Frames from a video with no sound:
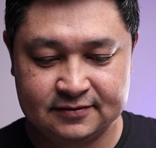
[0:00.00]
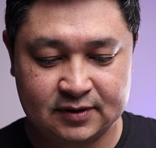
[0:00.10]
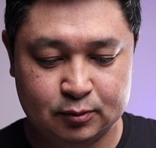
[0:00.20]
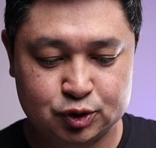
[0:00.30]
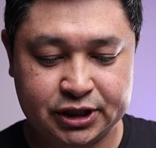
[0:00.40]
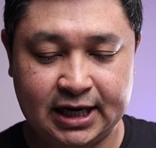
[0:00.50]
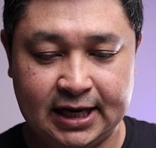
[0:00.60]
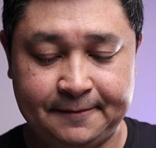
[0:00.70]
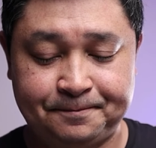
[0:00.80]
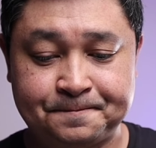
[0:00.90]
Vamos chegar
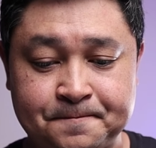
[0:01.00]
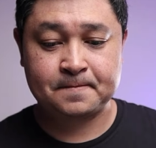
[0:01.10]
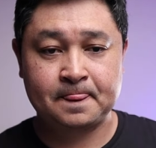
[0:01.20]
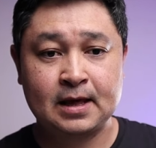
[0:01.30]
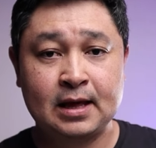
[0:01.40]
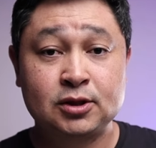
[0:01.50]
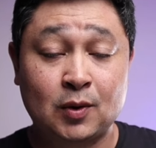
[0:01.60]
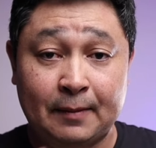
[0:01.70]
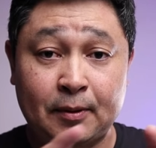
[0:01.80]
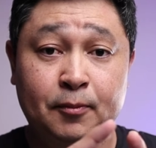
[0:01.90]
lá. Então
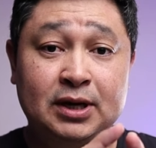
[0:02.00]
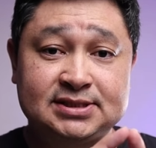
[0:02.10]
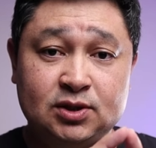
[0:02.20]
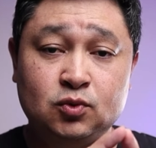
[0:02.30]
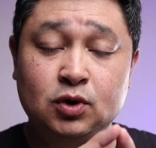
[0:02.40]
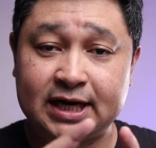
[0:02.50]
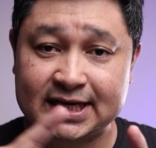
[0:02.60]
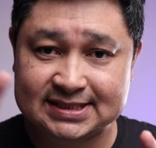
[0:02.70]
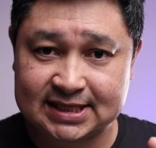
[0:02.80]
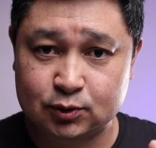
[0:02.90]
a população
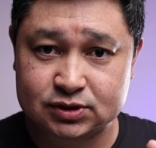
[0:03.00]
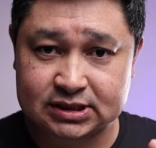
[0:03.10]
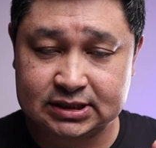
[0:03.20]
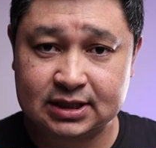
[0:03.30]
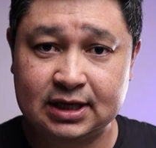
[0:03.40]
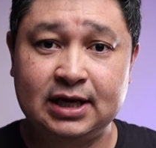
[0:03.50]
cresceu sim,